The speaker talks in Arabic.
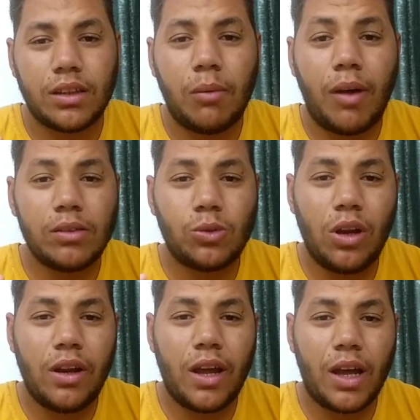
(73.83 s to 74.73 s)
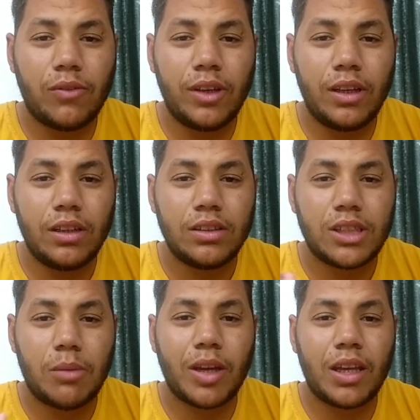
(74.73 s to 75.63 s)
طبعا كلنا عارفين
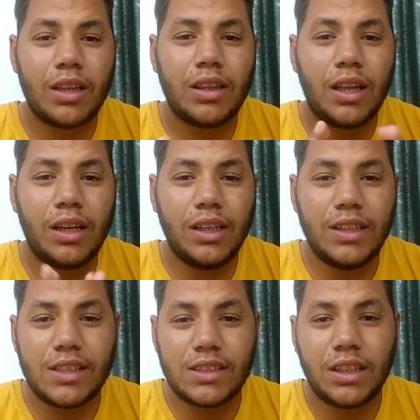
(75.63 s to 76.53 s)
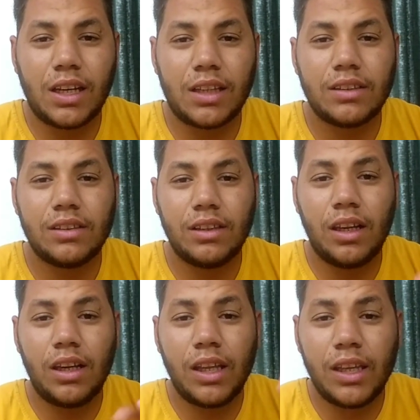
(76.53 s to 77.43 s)
شبكه الاحداثيات
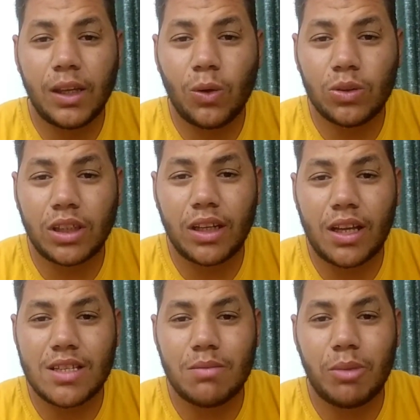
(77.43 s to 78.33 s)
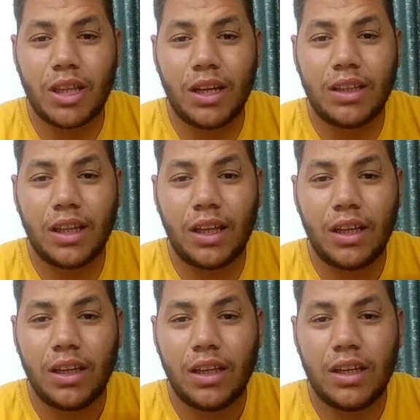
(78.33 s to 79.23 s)
اللي هي نقطه الاصل بتاعتها
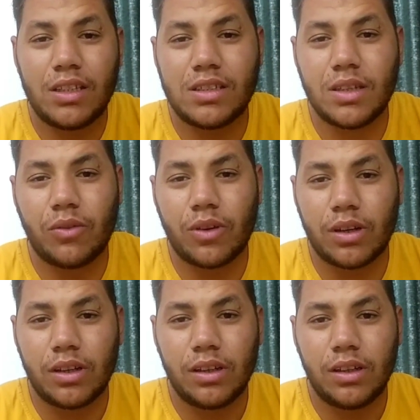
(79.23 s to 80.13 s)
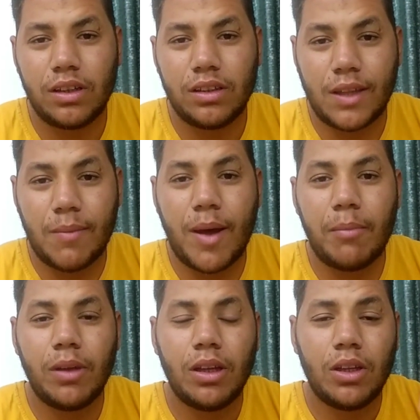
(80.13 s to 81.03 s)
الصفر
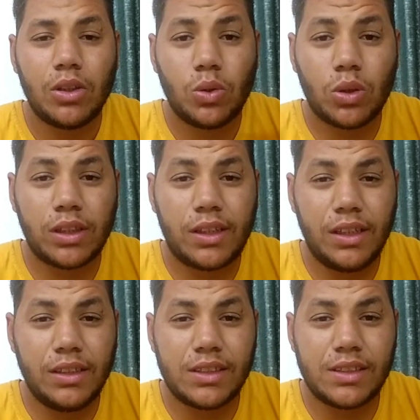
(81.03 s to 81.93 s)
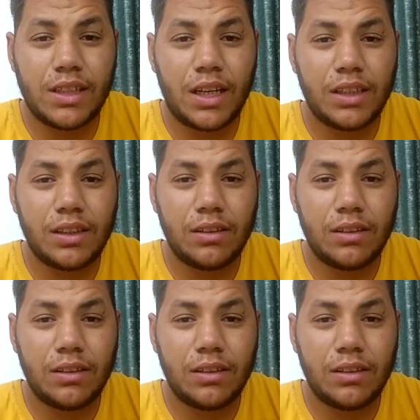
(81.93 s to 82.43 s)
تمام نقطه الاحداثيات